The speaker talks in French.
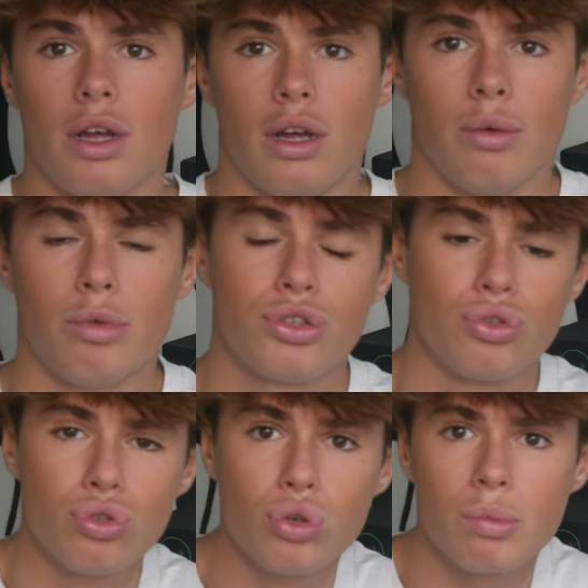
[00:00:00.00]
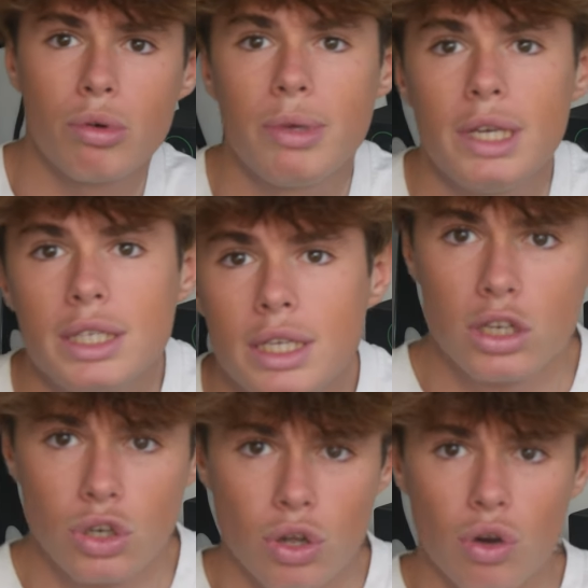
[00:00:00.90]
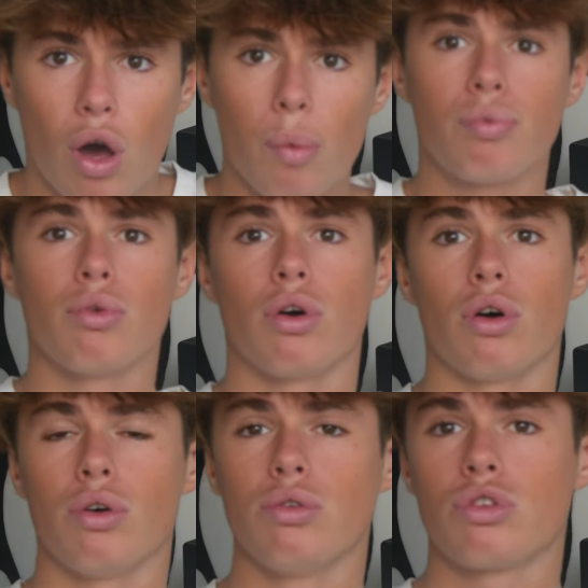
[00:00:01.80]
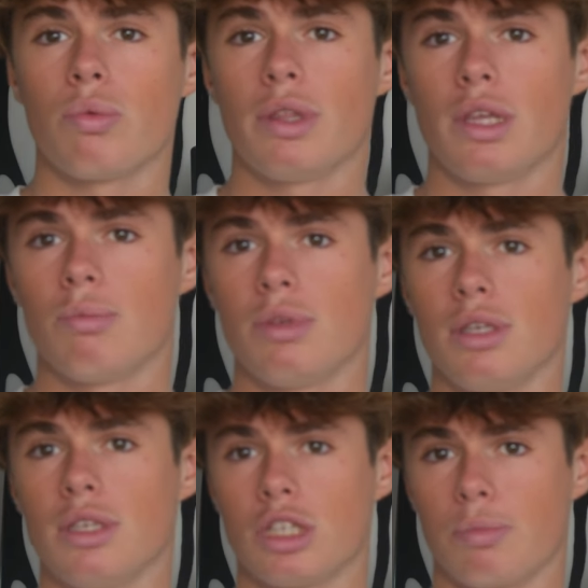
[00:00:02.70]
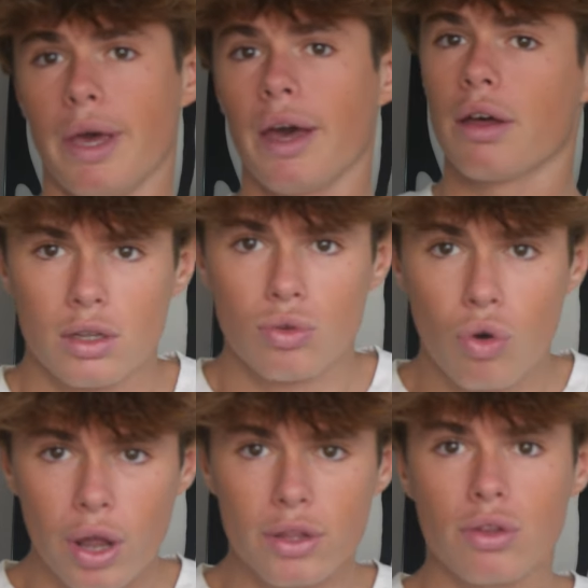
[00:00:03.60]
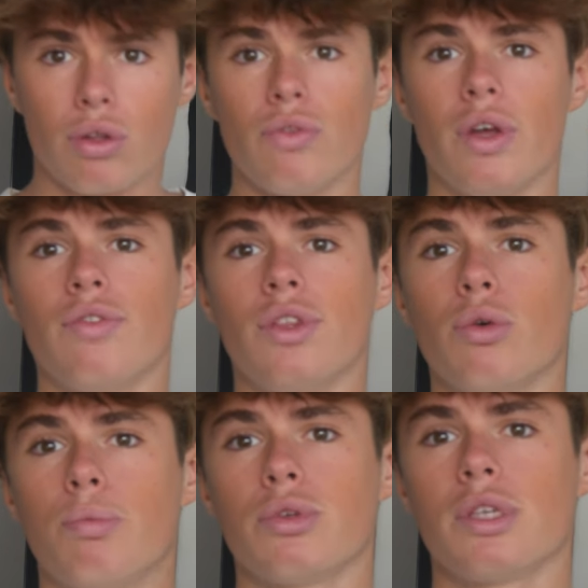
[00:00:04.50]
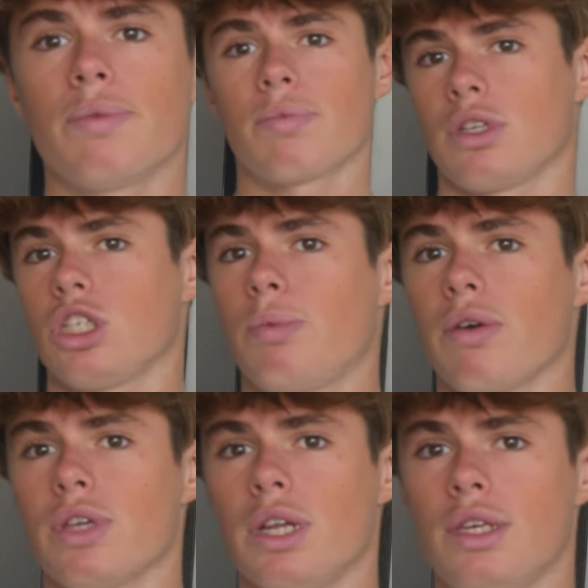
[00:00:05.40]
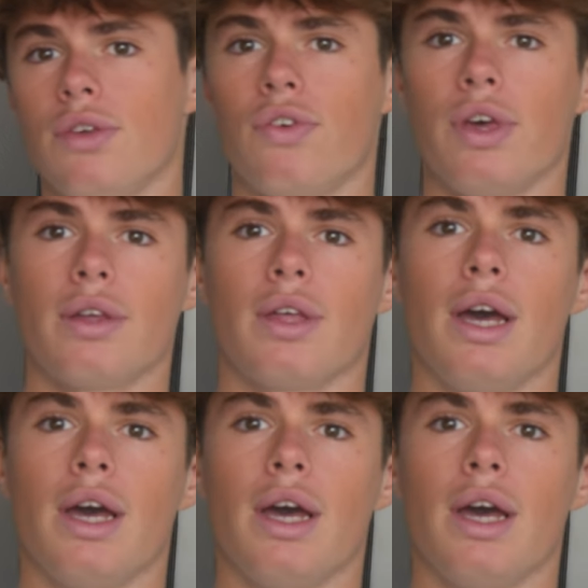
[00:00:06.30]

Euh, moi je suis toujours immobilisé, on est encore pour euh, une semaine et demie j'espère. Donc en attendant, nouvelle vidéo posée, j'espère que vous allez kiffer.